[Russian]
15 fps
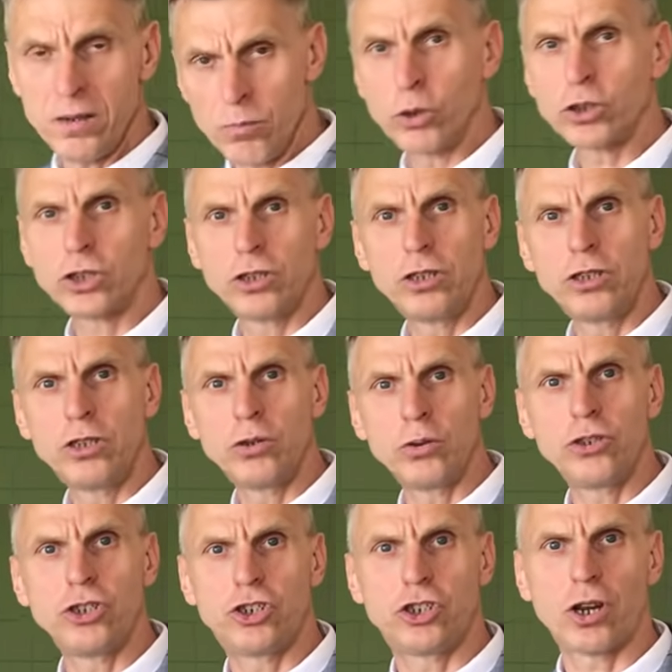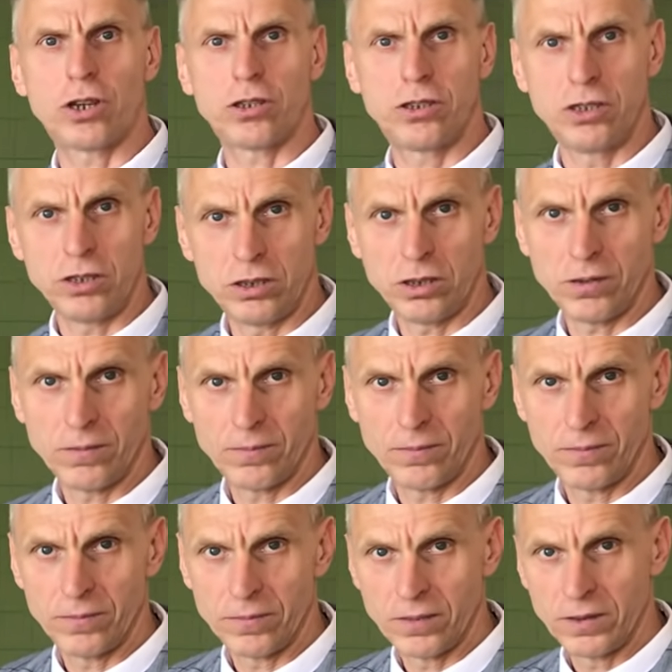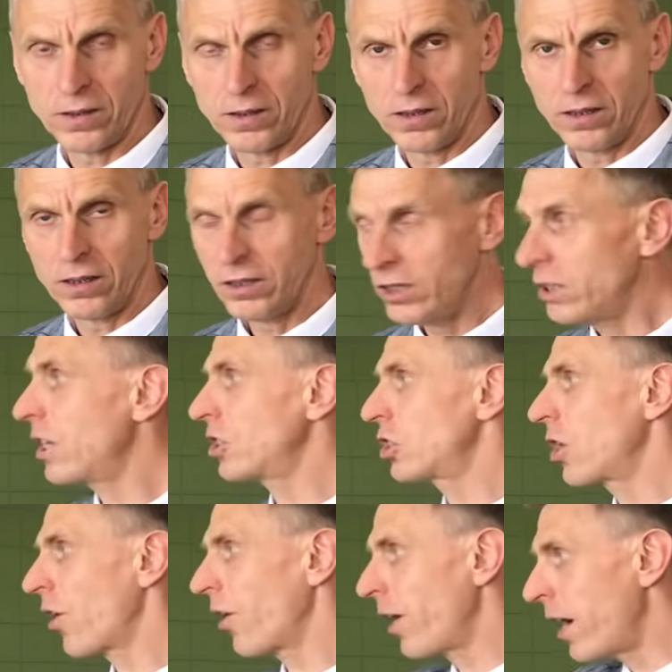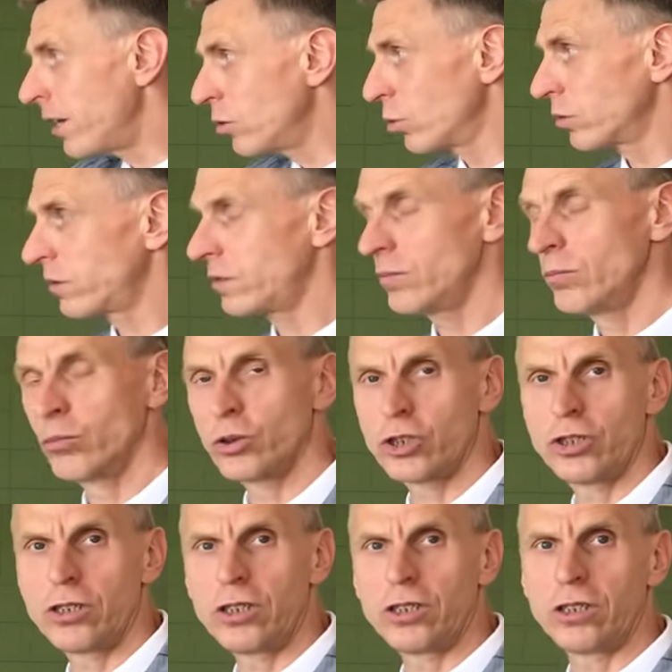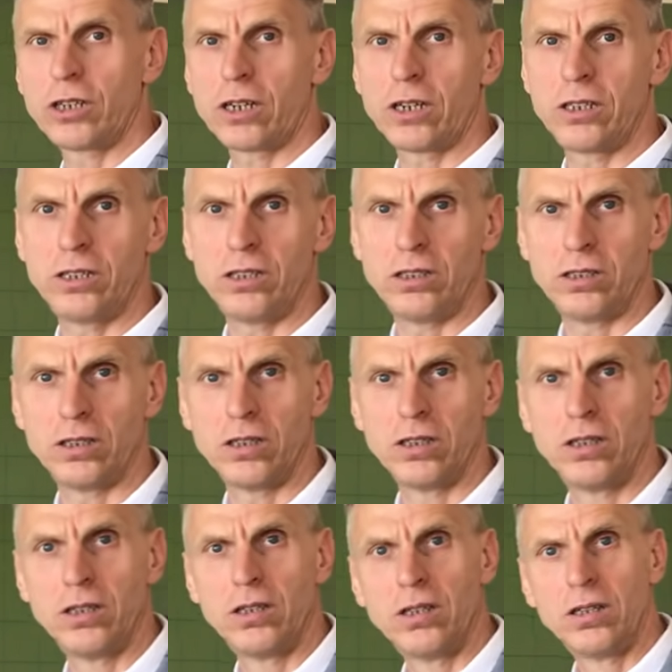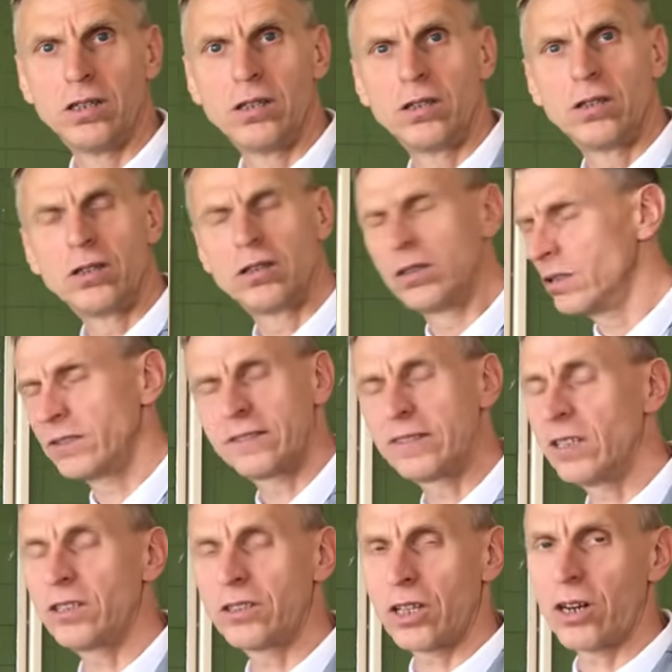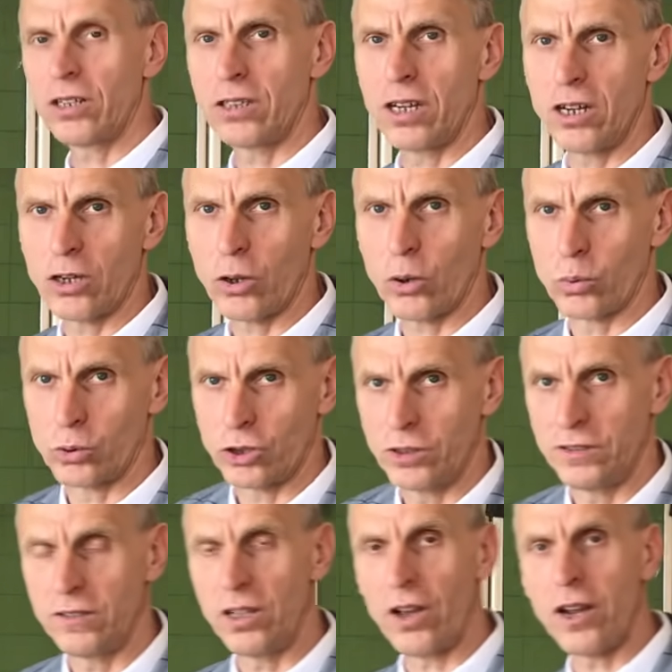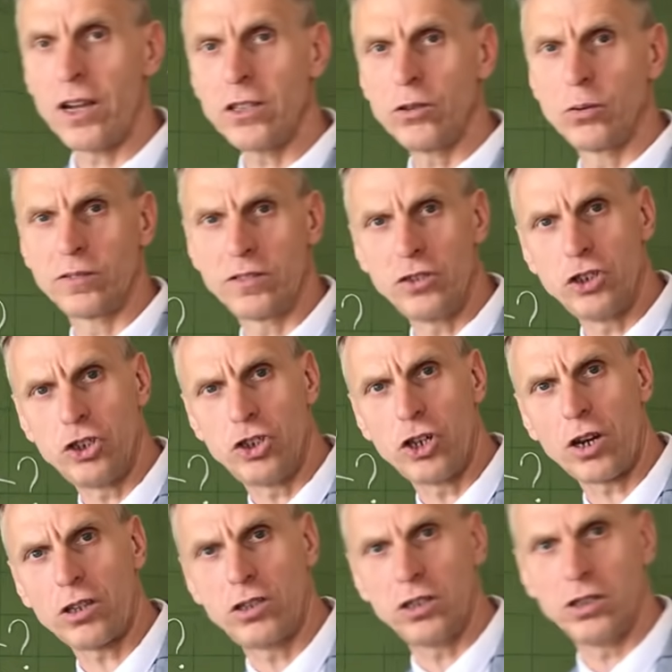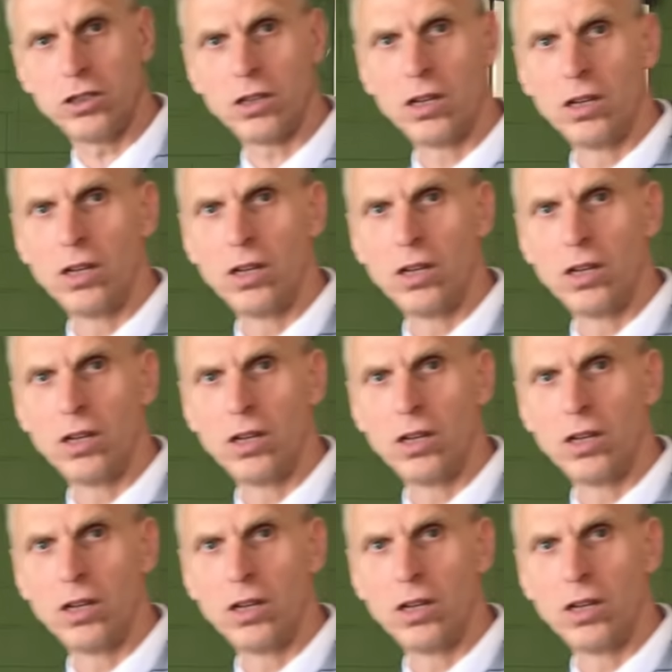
можно ее не чертить. И даже радиус можно не находить. Э, центр этой окружности, радиус не чертить.